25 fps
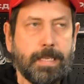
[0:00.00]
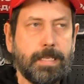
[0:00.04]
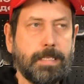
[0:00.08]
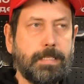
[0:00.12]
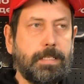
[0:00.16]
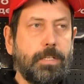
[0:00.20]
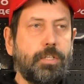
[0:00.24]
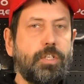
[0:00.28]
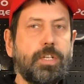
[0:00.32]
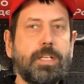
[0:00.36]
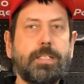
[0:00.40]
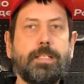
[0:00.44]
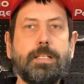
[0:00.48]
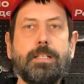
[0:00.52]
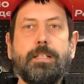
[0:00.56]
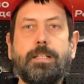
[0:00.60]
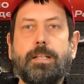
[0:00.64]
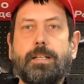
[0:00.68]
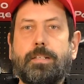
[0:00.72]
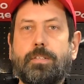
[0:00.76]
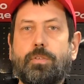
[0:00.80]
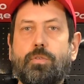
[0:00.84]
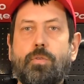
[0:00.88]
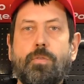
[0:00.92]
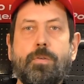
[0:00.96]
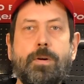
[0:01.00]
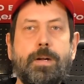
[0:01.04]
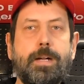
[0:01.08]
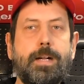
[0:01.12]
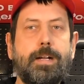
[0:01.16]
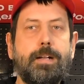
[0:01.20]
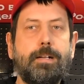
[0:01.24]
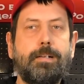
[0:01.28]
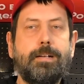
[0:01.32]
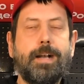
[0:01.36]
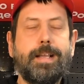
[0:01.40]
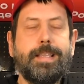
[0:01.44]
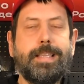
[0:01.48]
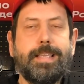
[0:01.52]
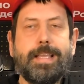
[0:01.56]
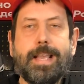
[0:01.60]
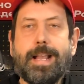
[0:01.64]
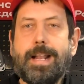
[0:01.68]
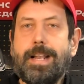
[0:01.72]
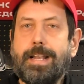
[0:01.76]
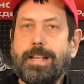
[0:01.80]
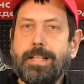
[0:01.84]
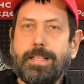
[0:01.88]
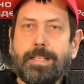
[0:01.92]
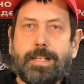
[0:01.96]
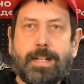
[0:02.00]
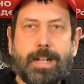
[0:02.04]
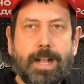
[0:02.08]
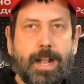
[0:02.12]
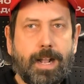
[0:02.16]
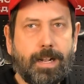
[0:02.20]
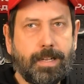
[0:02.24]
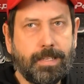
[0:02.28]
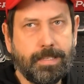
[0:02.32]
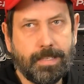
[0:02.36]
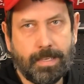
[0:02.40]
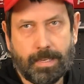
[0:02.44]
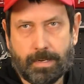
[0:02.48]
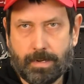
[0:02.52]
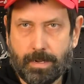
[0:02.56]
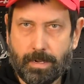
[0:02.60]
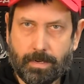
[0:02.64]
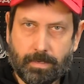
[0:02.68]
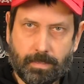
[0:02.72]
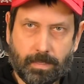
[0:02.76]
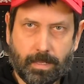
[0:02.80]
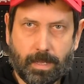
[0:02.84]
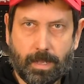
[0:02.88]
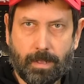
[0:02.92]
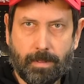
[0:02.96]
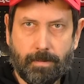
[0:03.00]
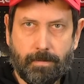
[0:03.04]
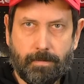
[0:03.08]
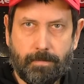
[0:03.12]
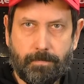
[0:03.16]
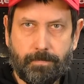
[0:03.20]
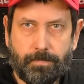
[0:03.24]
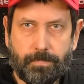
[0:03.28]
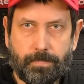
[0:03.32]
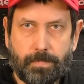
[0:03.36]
И сейчас Интерскол лоялен как никогда.